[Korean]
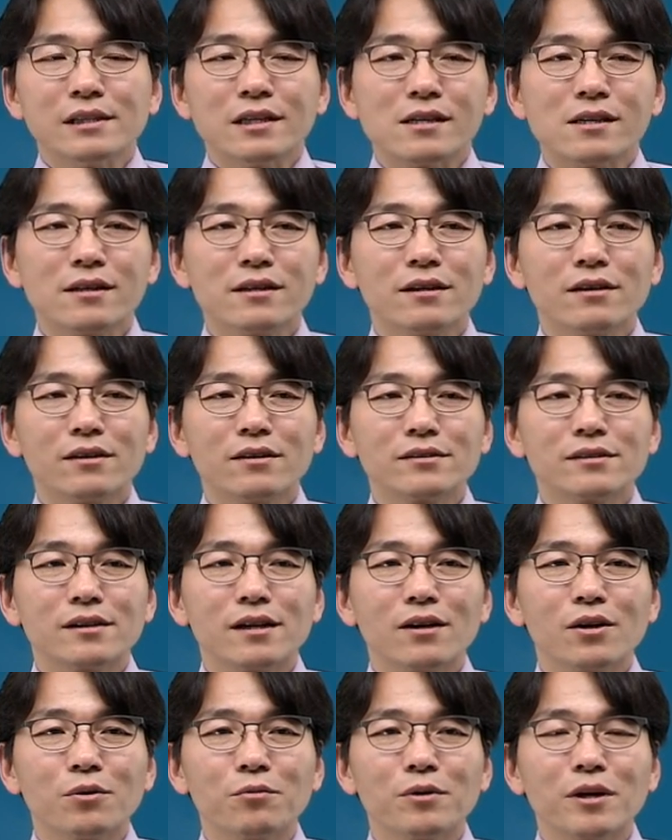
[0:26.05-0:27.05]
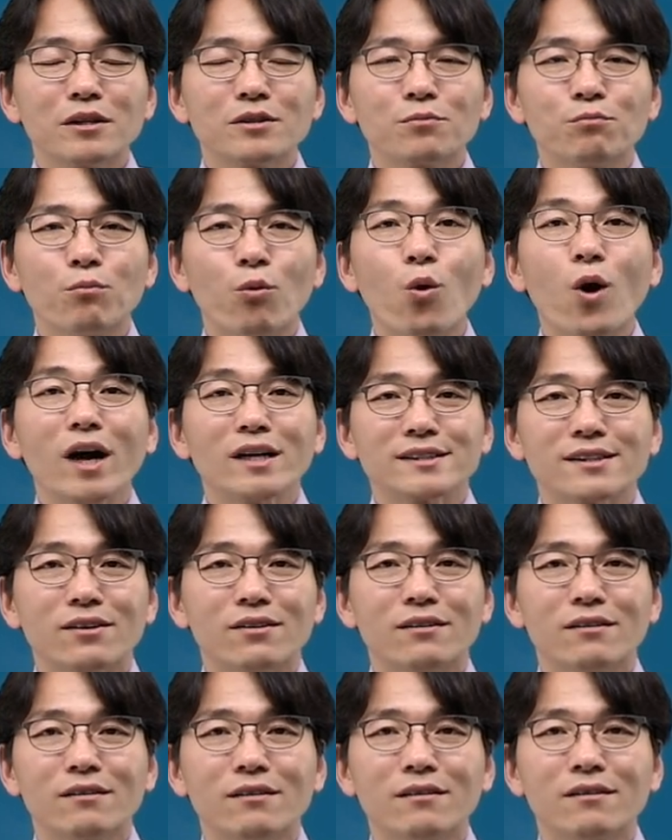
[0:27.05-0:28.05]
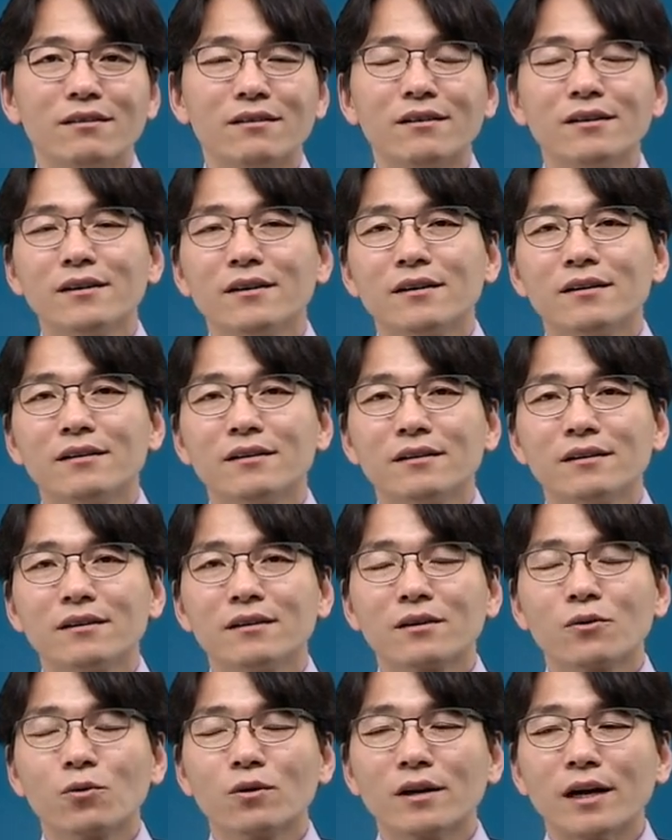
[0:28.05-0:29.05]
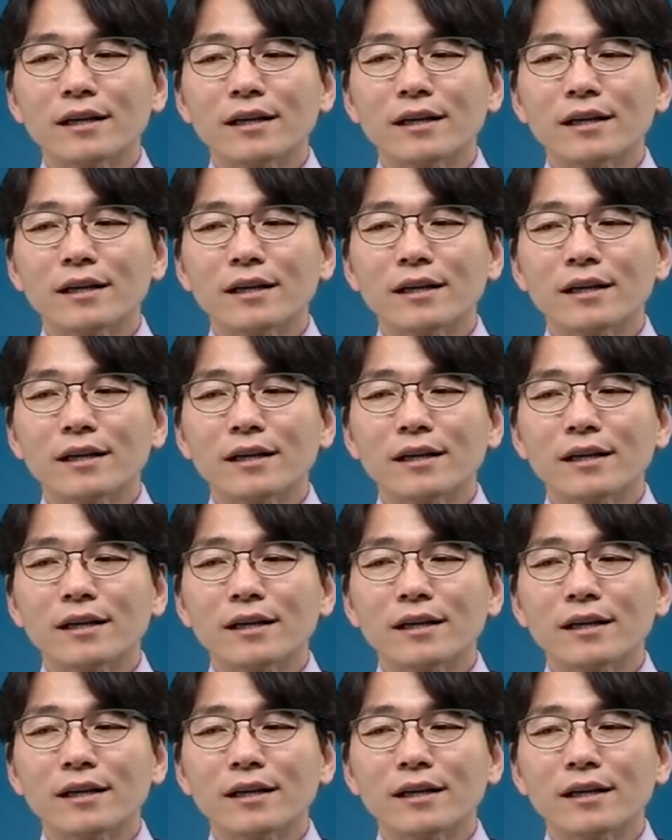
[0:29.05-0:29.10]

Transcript: 어, 이런 것들 한꺼번에 좀 모아서 어,